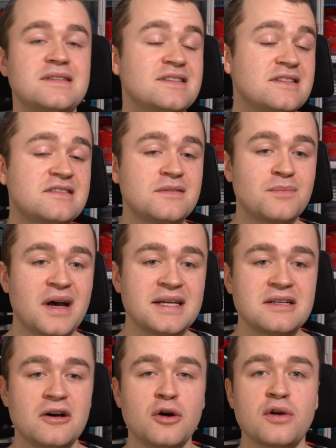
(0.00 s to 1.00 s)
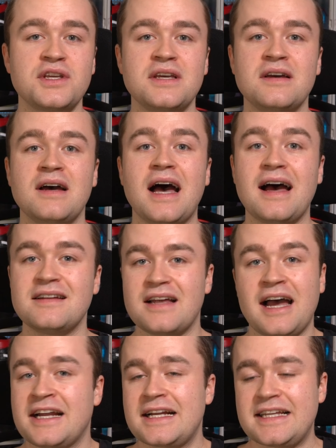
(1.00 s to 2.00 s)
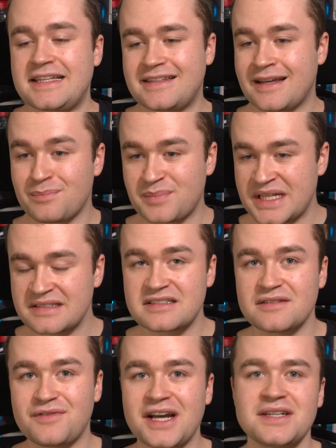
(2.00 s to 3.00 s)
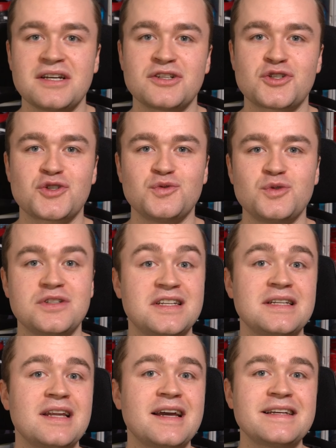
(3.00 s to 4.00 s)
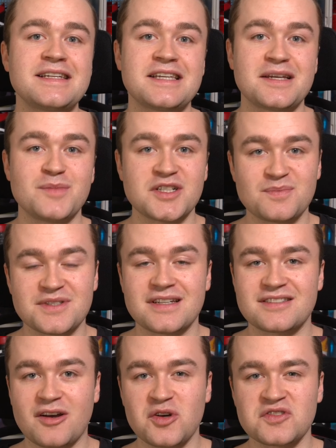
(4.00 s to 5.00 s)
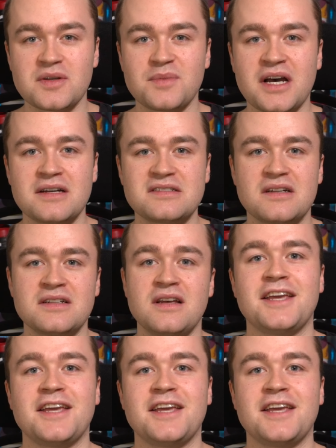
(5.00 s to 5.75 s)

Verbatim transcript: Es ist in meinen Augen hier eigentlich der beste Weihnachtsschuh, den Nike jemals bis jetzt rausgebracht hat.